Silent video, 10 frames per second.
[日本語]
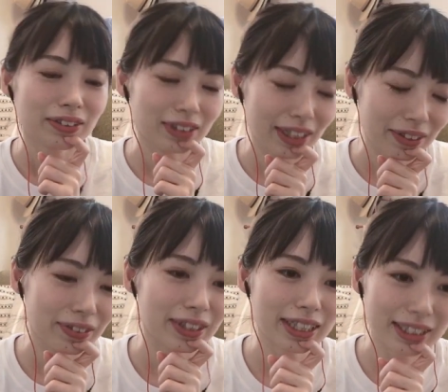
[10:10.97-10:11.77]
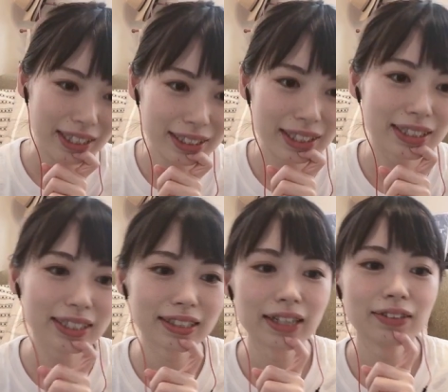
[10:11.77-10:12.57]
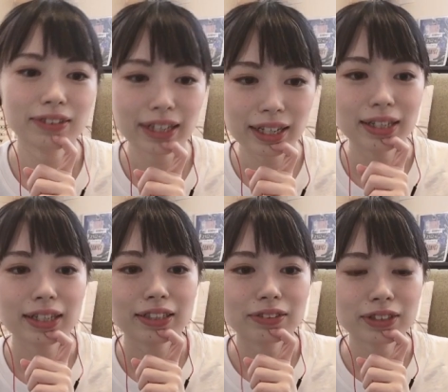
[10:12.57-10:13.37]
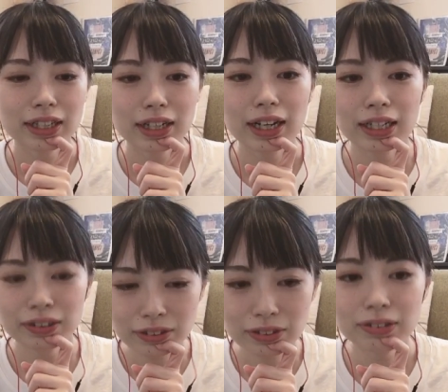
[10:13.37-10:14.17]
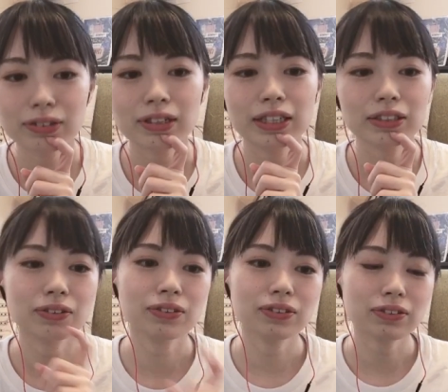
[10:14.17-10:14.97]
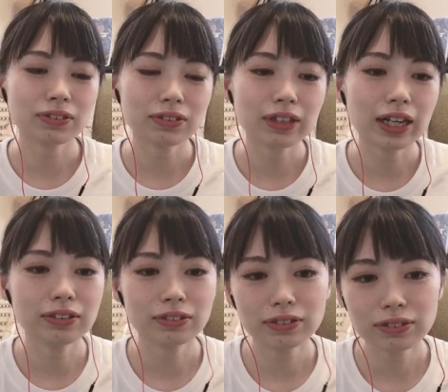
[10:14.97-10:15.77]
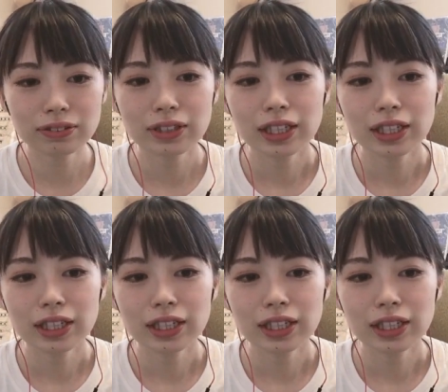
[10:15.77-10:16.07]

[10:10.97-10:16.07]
歌声で全然違うね良さがある歌唱力がある